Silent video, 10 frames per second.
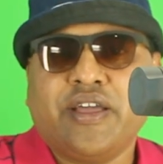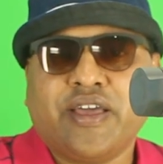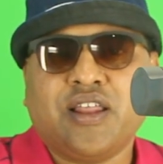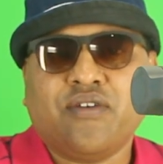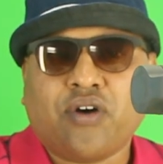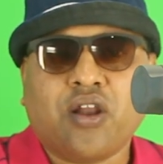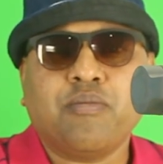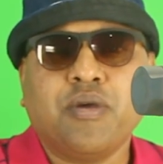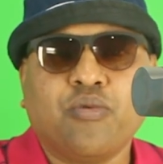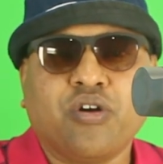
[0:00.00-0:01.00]
ஏன்னா அதை ஃபாலோ
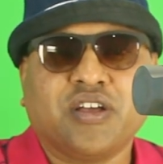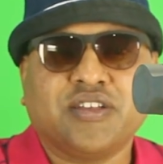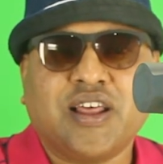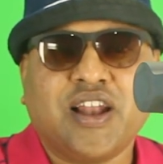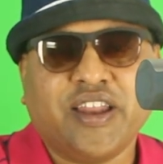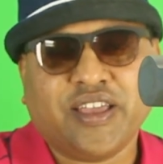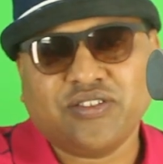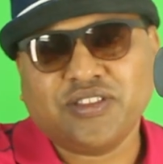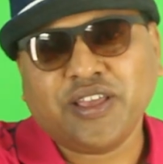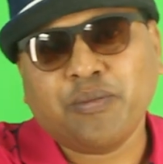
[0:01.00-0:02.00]
பண்ணி மோட் இருக்கிறதுனால நீங்கள்
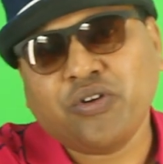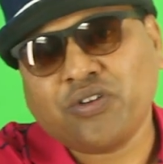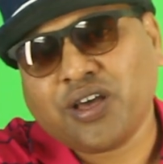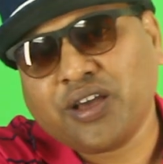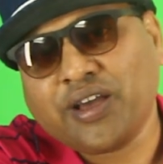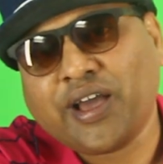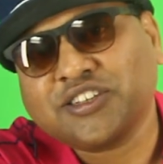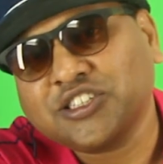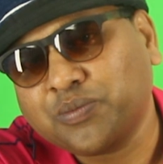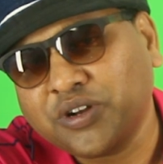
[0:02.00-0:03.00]
வந்து எப்படி வேணால்
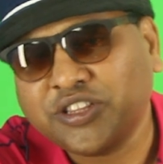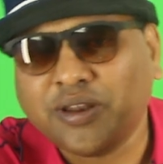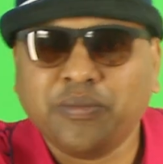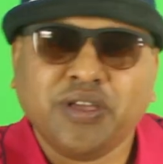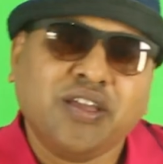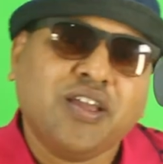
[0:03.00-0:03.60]
ஆக்சஸ் பண்ணி திரும்பி